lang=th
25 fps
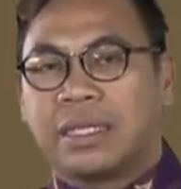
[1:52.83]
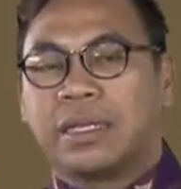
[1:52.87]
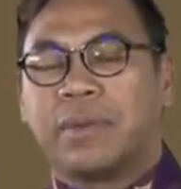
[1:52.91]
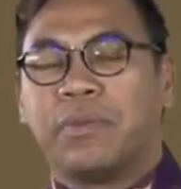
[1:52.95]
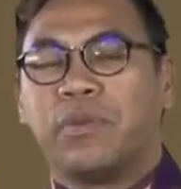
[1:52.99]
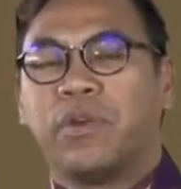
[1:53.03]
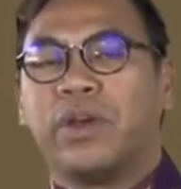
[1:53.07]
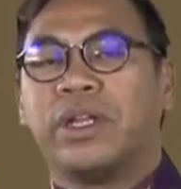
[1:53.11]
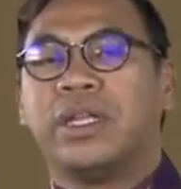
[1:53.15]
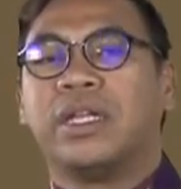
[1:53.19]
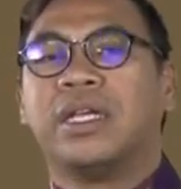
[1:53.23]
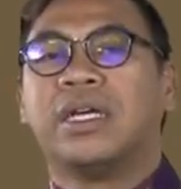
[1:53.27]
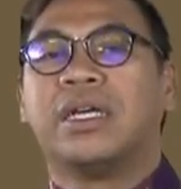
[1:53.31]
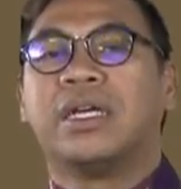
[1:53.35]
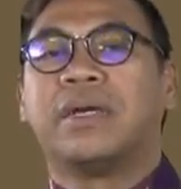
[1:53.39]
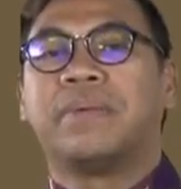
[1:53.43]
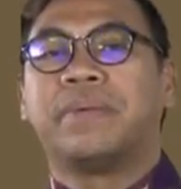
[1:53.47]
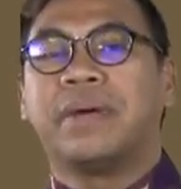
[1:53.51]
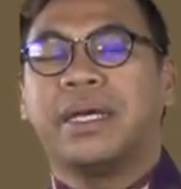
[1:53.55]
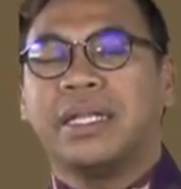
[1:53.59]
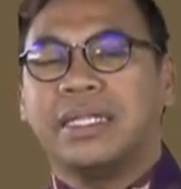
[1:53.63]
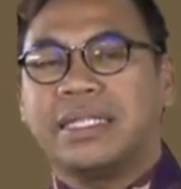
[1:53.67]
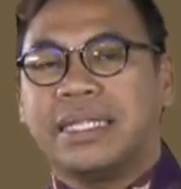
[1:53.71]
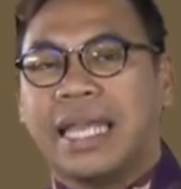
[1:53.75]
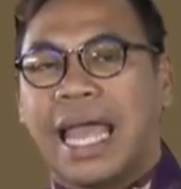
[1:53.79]
จำนวนหนึ่ง
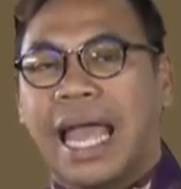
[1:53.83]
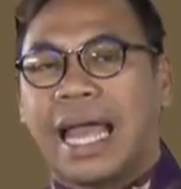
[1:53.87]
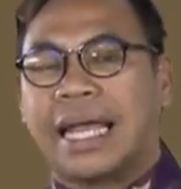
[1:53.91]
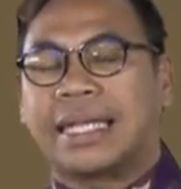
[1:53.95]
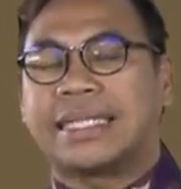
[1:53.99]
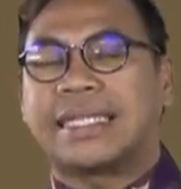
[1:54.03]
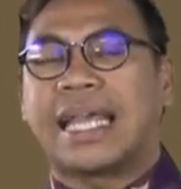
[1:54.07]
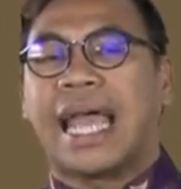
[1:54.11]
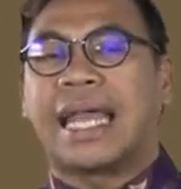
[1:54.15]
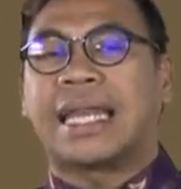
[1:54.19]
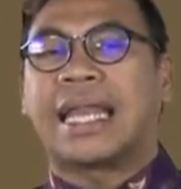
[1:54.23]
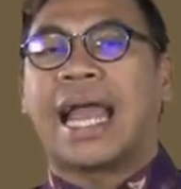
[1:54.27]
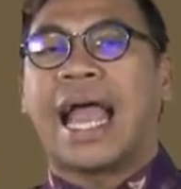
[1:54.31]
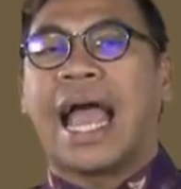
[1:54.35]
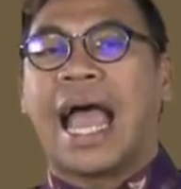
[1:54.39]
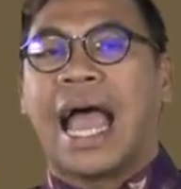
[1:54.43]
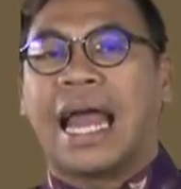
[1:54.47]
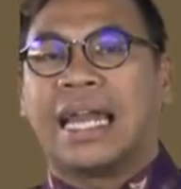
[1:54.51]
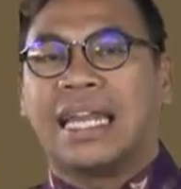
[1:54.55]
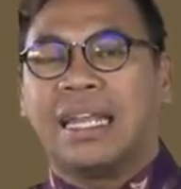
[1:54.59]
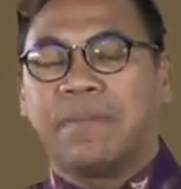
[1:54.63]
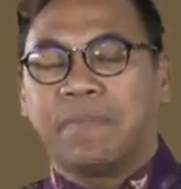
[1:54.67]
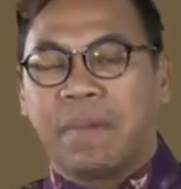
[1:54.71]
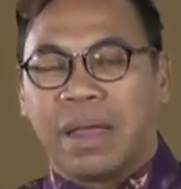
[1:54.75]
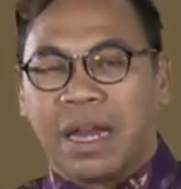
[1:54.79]
เพื่อแจกจ่ายทหาร
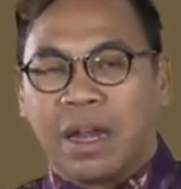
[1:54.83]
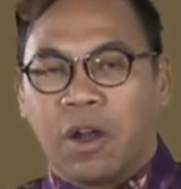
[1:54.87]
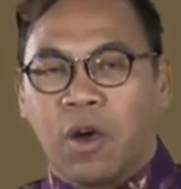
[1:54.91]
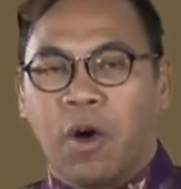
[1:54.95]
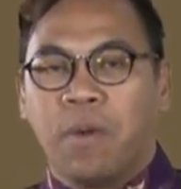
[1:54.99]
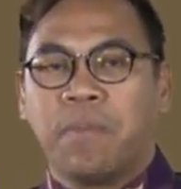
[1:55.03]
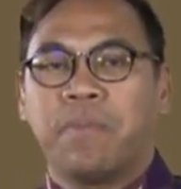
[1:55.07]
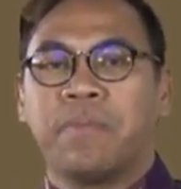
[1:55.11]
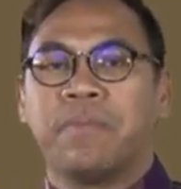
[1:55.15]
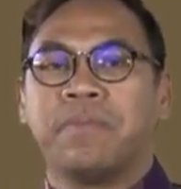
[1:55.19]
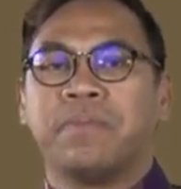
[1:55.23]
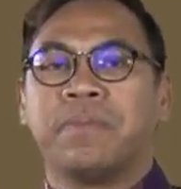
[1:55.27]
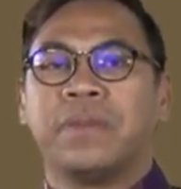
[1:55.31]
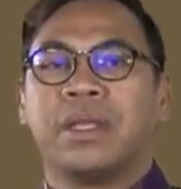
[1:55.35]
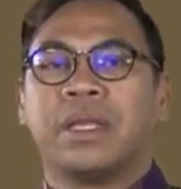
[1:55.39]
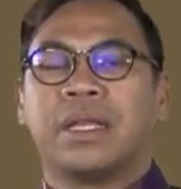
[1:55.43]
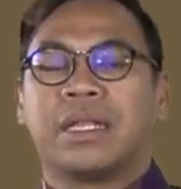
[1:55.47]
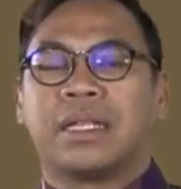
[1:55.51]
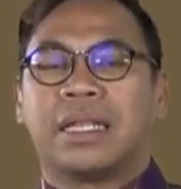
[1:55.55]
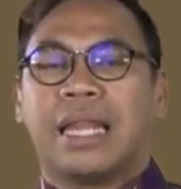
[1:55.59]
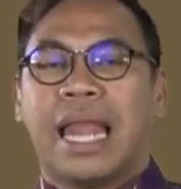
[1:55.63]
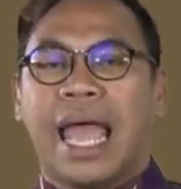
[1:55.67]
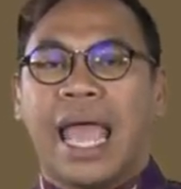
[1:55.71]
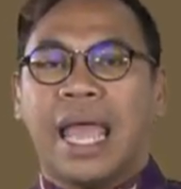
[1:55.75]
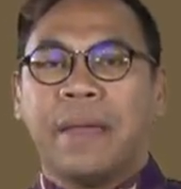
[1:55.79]
ที่ไปลบ
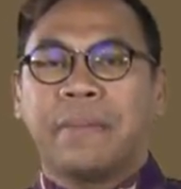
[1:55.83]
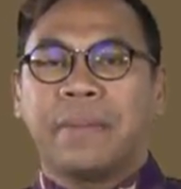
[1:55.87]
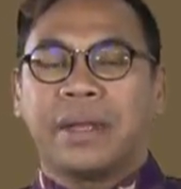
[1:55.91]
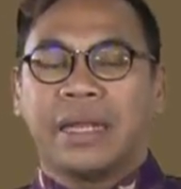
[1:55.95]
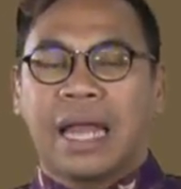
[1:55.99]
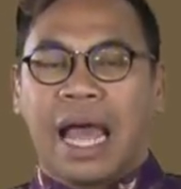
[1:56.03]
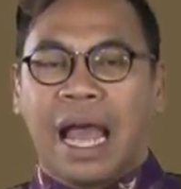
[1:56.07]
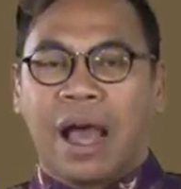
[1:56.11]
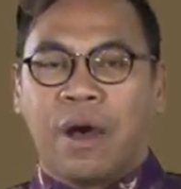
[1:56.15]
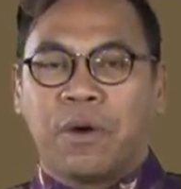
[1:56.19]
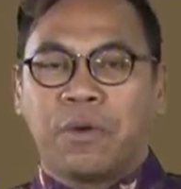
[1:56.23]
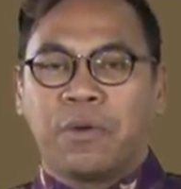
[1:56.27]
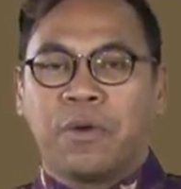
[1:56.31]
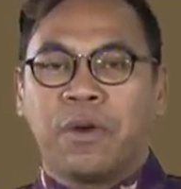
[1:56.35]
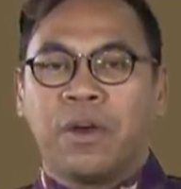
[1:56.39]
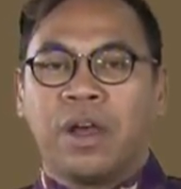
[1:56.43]
และให้บรรเอา